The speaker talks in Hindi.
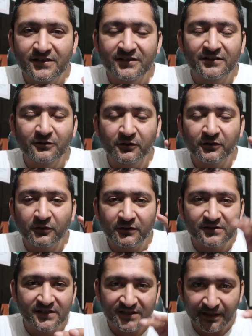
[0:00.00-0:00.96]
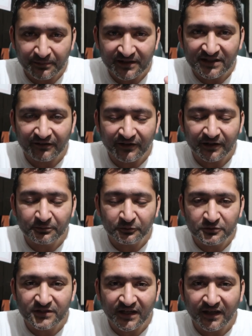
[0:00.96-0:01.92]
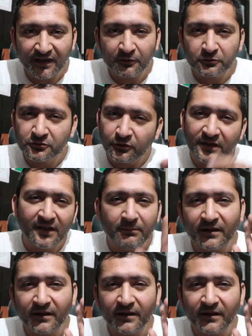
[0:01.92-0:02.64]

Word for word: जिस जिससे आप ये सवाल पूछ रहे हैं उसको ये